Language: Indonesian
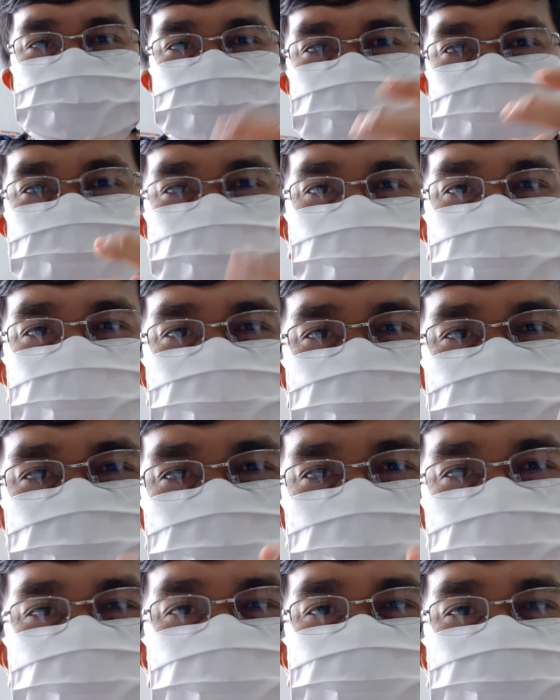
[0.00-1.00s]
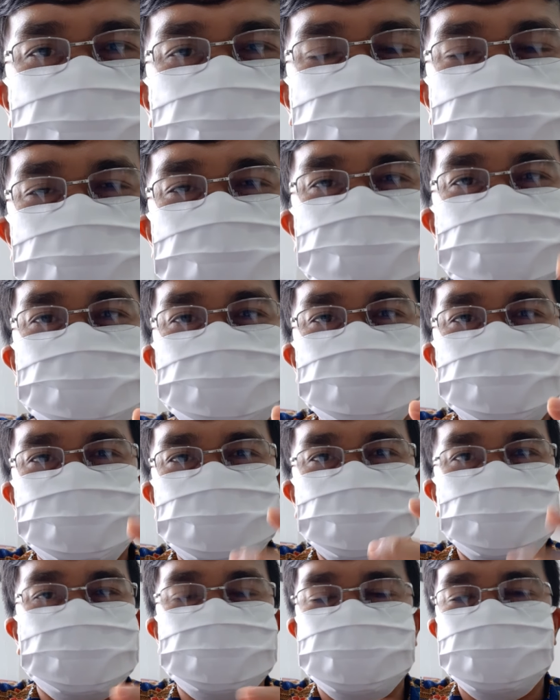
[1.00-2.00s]
kepala Goliat-Goliat
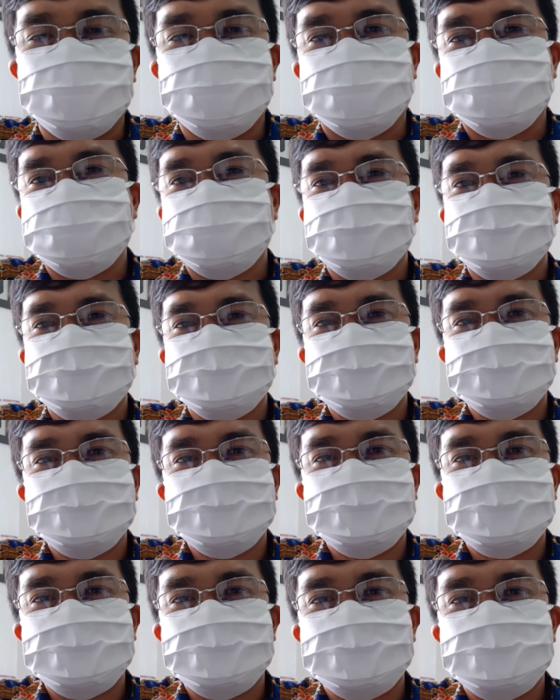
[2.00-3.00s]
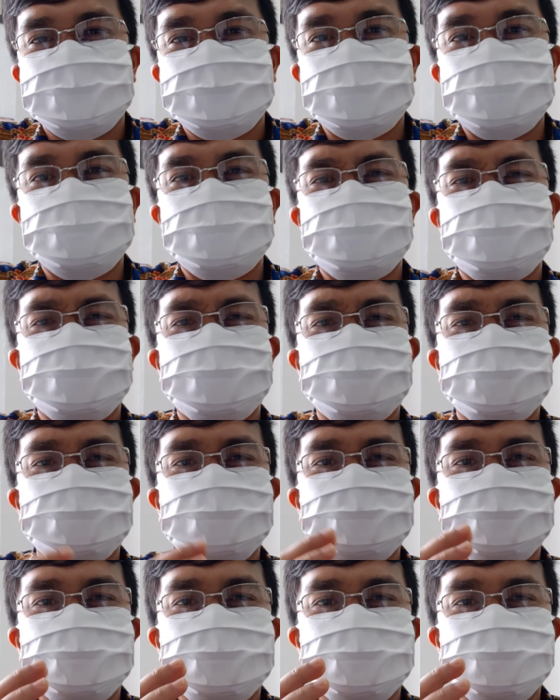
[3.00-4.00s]
modern itu dan
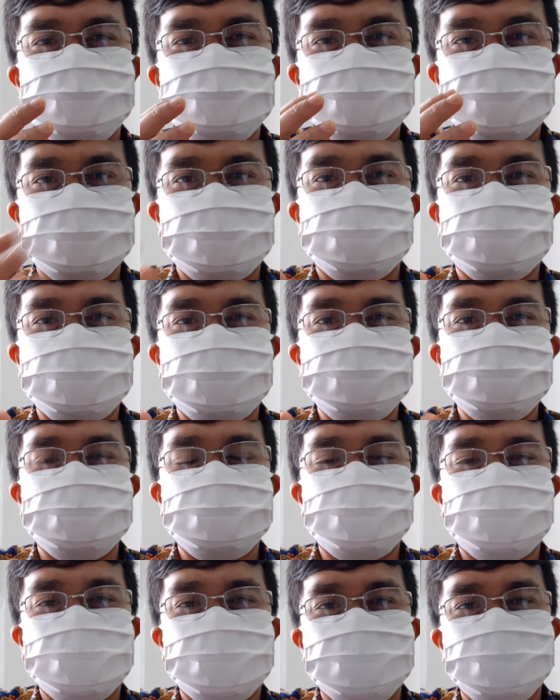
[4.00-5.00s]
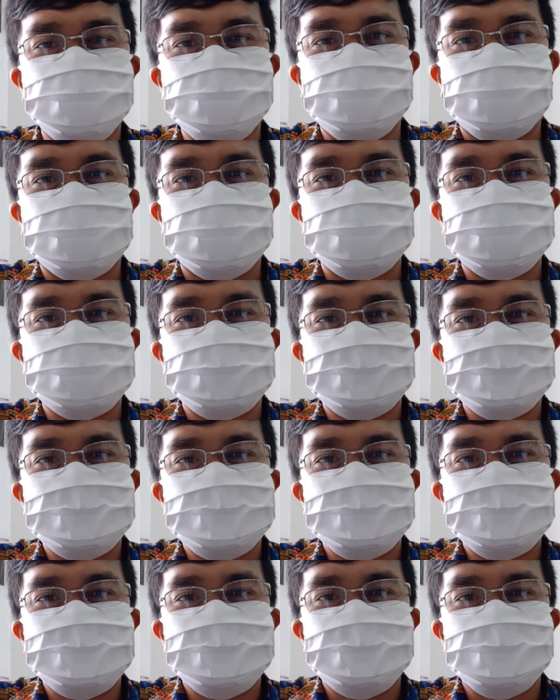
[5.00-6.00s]
menyerahkannya kepada Tuhan
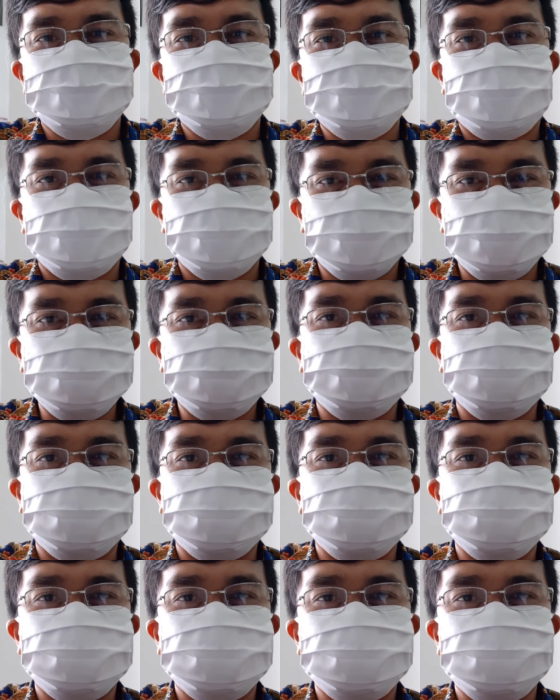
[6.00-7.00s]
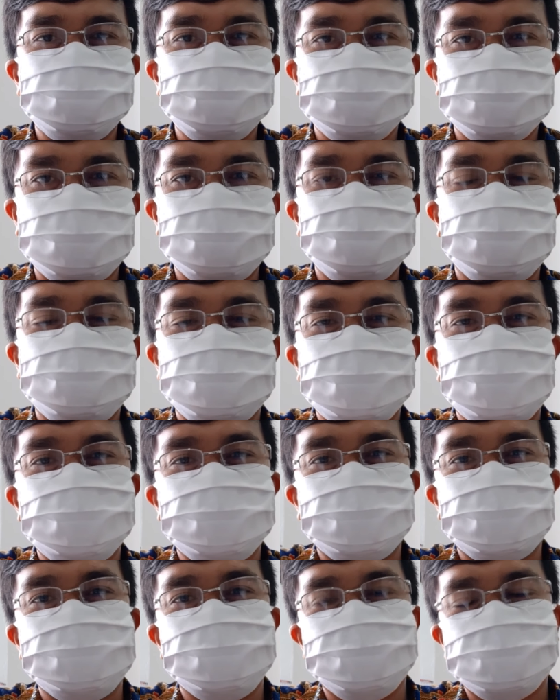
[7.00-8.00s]
bahwa kita telah
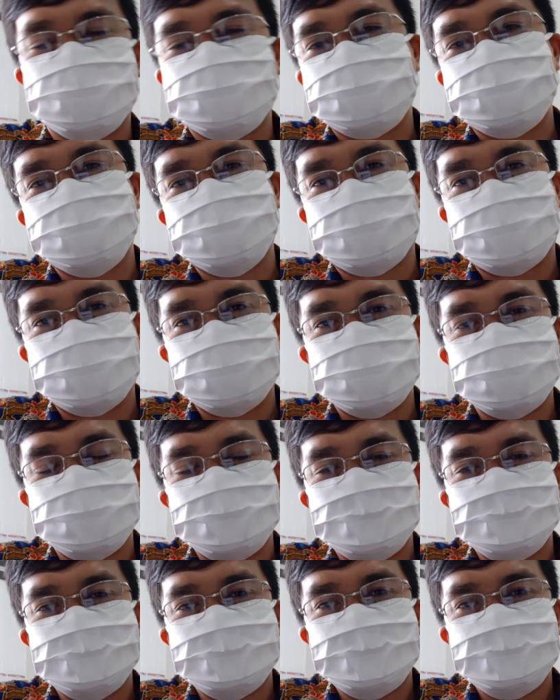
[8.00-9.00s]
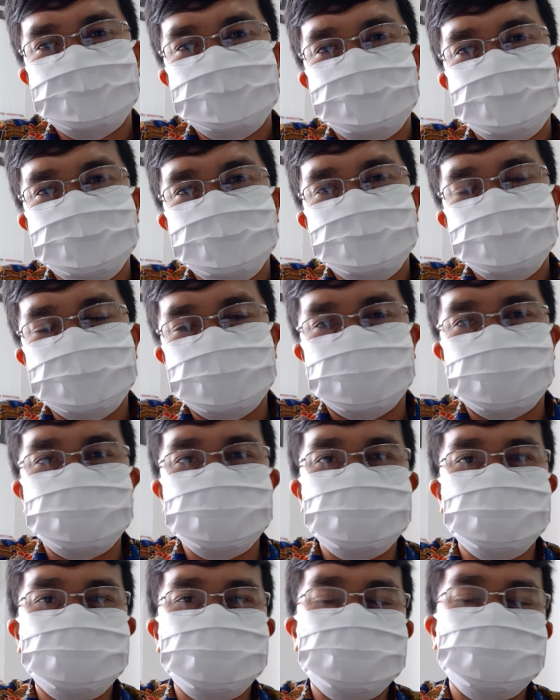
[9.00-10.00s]
memenangkan pertempuran.
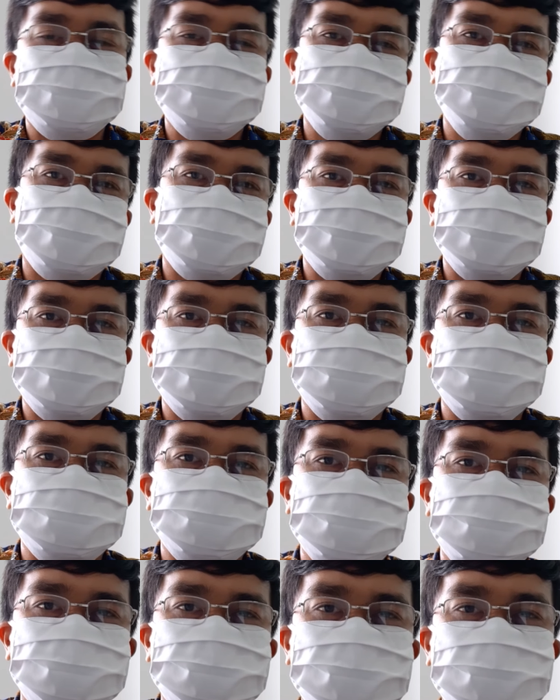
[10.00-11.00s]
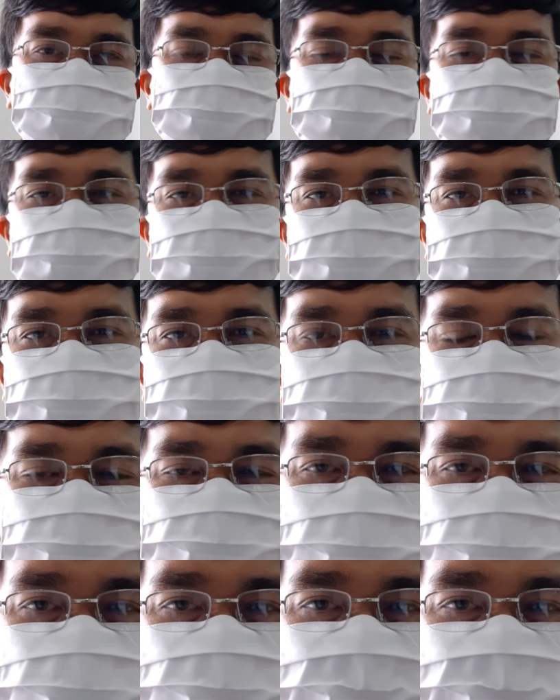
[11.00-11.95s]
Kiranya firman Tuhan ini meneguhkan kita semua.